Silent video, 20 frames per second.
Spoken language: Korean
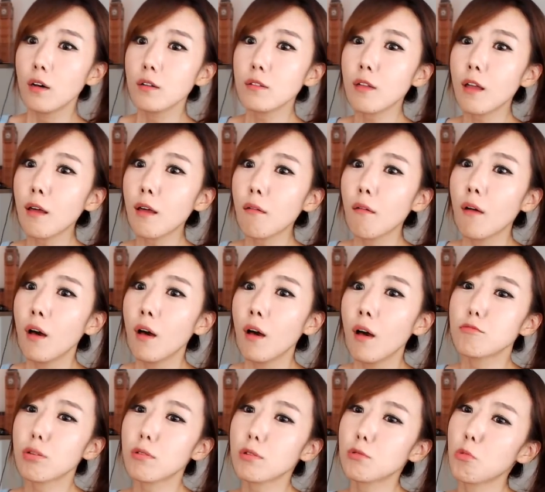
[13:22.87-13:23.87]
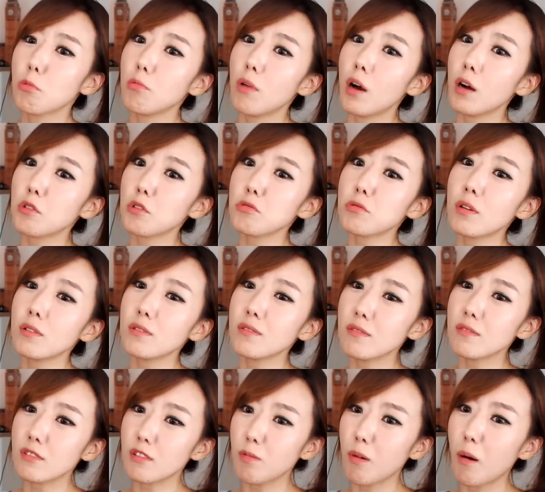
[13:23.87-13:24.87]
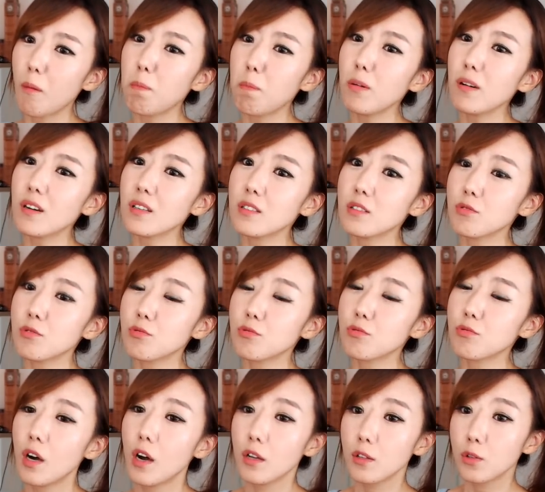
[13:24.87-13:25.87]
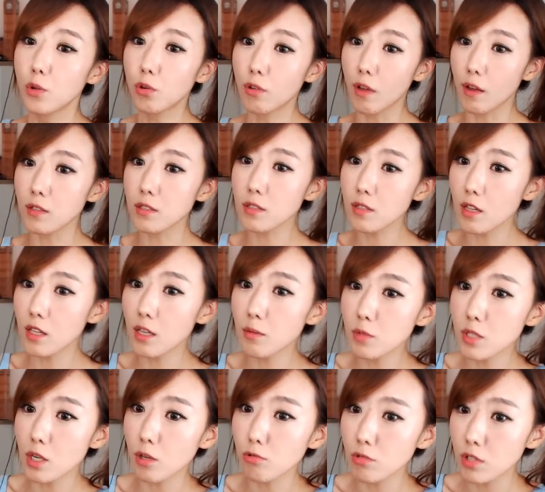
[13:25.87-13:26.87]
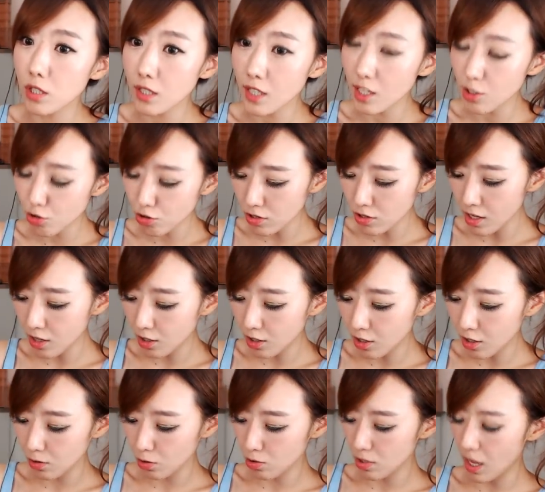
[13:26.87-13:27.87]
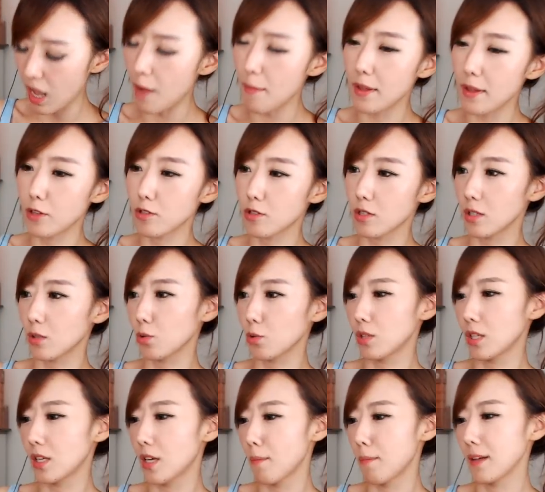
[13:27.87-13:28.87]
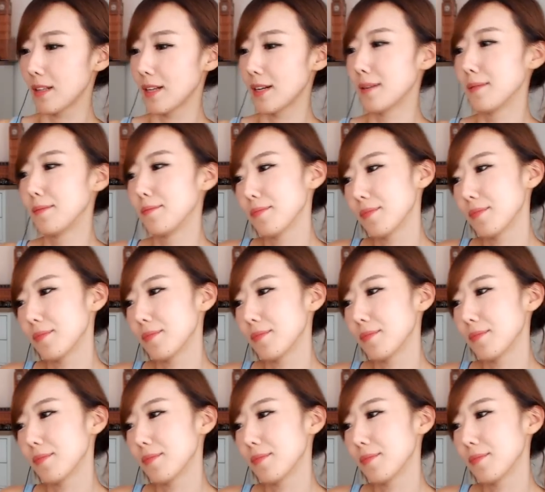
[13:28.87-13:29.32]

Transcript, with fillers: 네, 제가 너무 학교 다니느라 바빠가지고. 너 갱신 안 하면 자꾸 티켓 준다? 그러면 또 4만원짜리 또 티켓 받아.